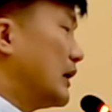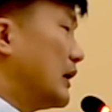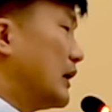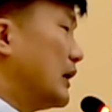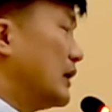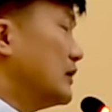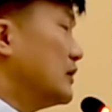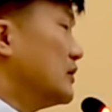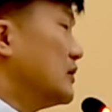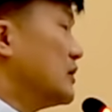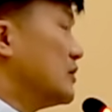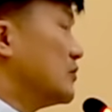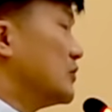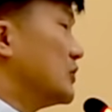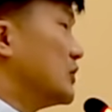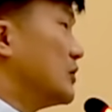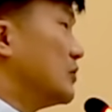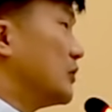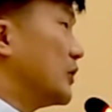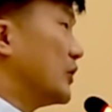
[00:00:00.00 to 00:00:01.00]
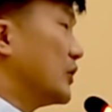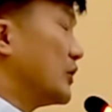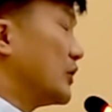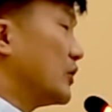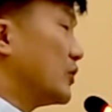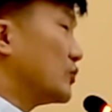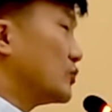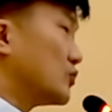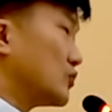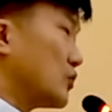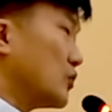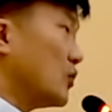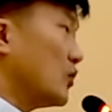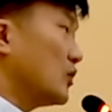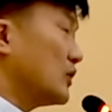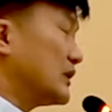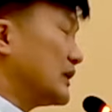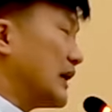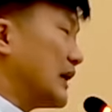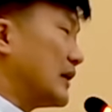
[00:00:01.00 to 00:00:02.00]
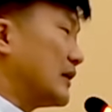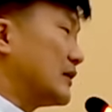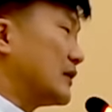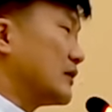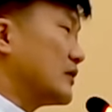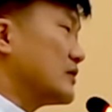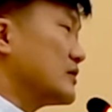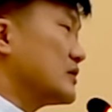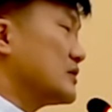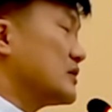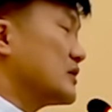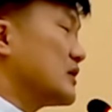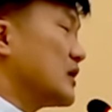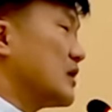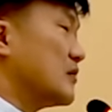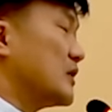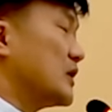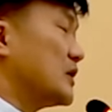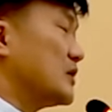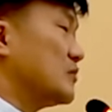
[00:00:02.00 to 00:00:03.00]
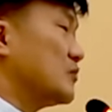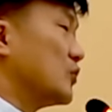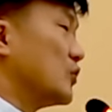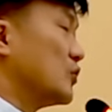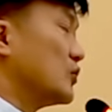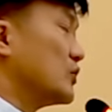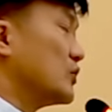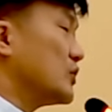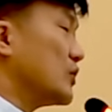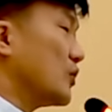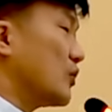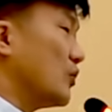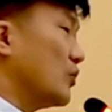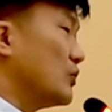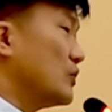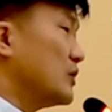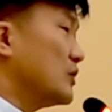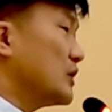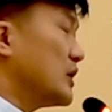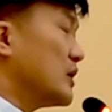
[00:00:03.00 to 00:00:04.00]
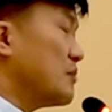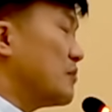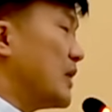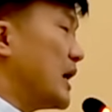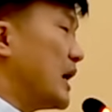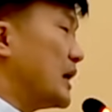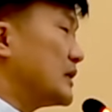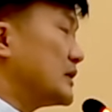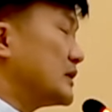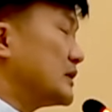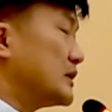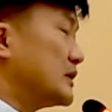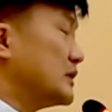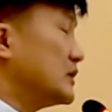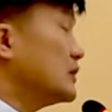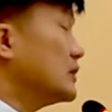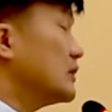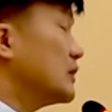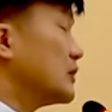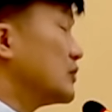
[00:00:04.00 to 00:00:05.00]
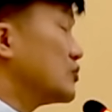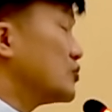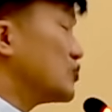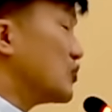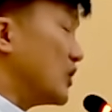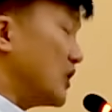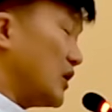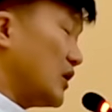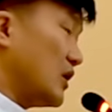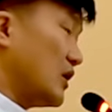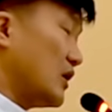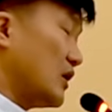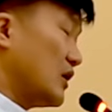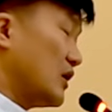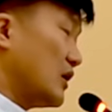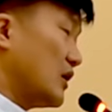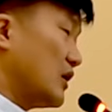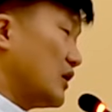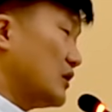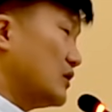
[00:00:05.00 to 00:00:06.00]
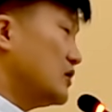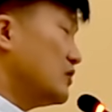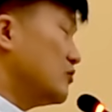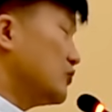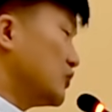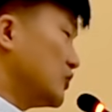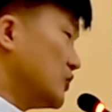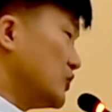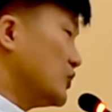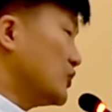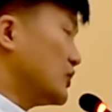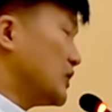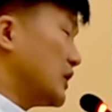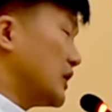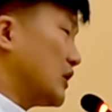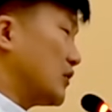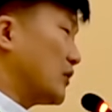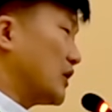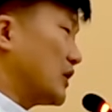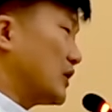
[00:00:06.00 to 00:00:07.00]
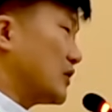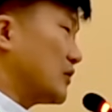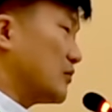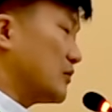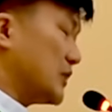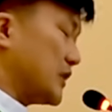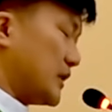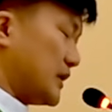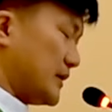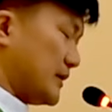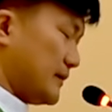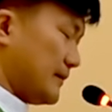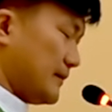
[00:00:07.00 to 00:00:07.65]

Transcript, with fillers: 하느님을 버려두고 다른 것을 탐하는 모든 영혼들이 빠지는 죄를 불륜이라고 하는 겁니다.